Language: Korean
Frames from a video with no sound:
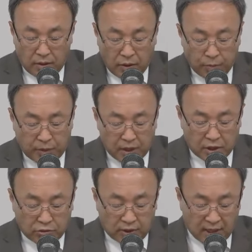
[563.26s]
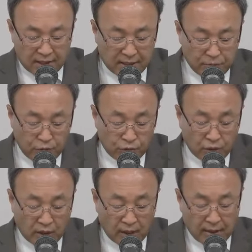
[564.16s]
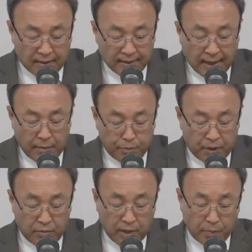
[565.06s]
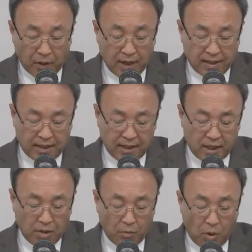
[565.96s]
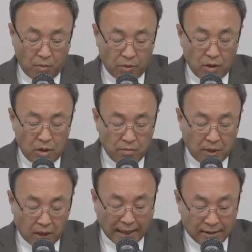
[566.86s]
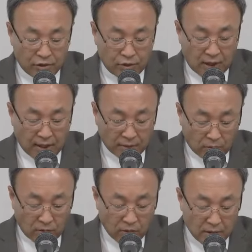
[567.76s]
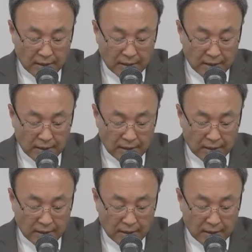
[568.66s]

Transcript: 욥기 19장 26절에 내 피부의 벌레들이 이 몸을 멸한 뒤에라도